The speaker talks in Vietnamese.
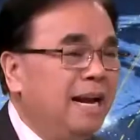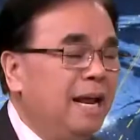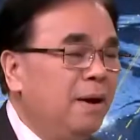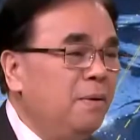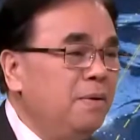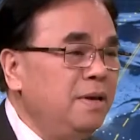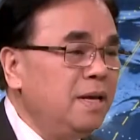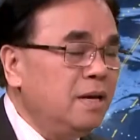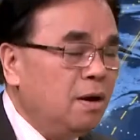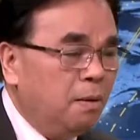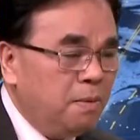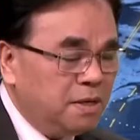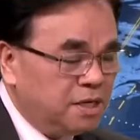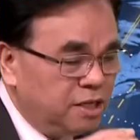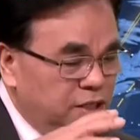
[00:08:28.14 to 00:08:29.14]
nếu như có
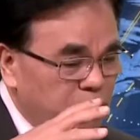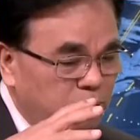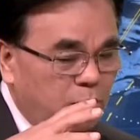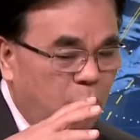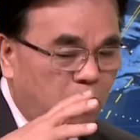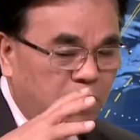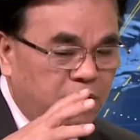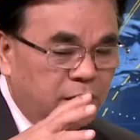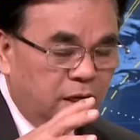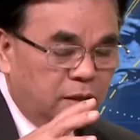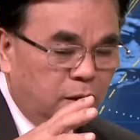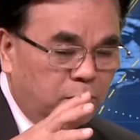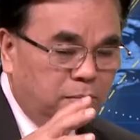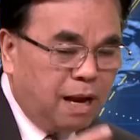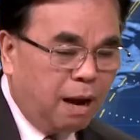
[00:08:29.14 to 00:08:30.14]
cái sự xung đột giữa
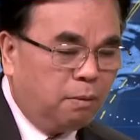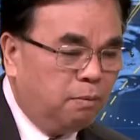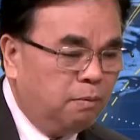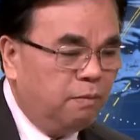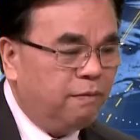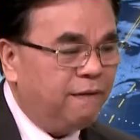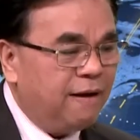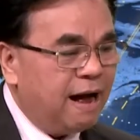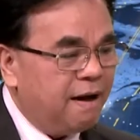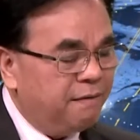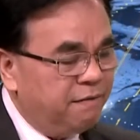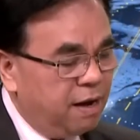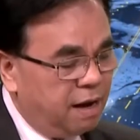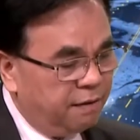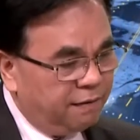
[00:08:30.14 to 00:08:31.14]
trung cộng và
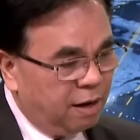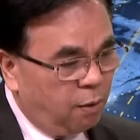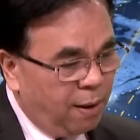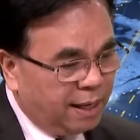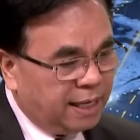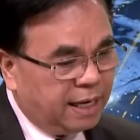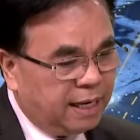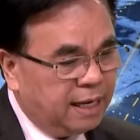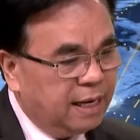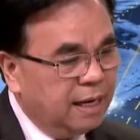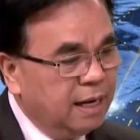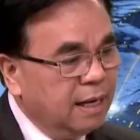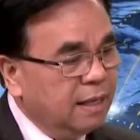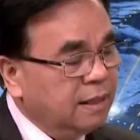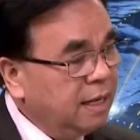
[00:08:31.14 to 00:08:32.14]
à, và hoa kỳ
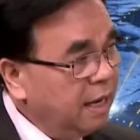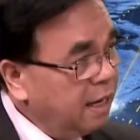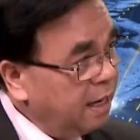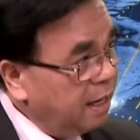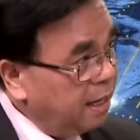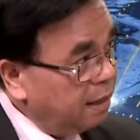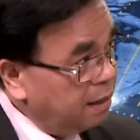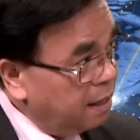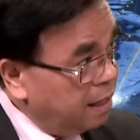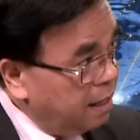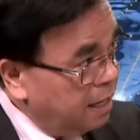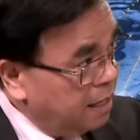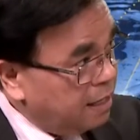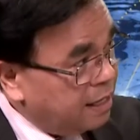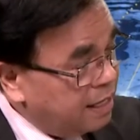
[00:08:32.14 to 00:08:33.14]
thì
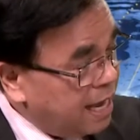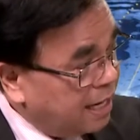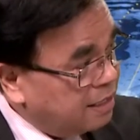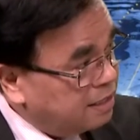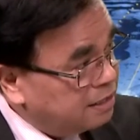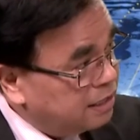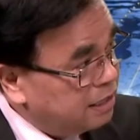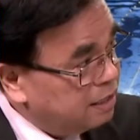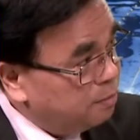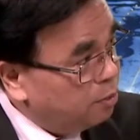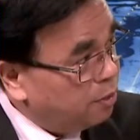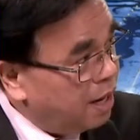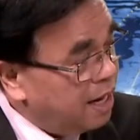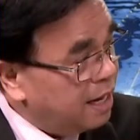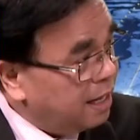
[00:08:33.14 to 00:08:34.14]
ý cái giải trương sĩ lương muốn
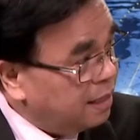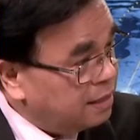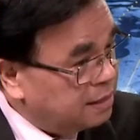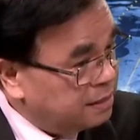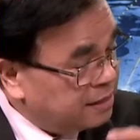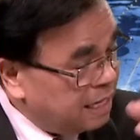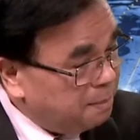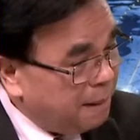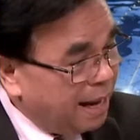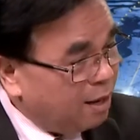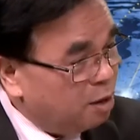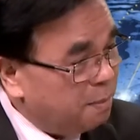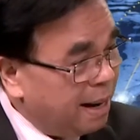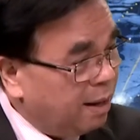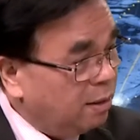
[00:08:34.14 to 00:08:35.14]
nói là cái chết bại
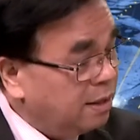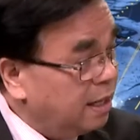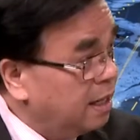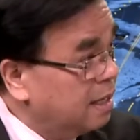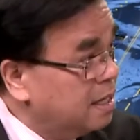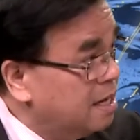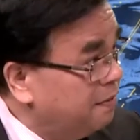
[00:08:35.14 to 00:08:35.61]
còn ba đó tức là người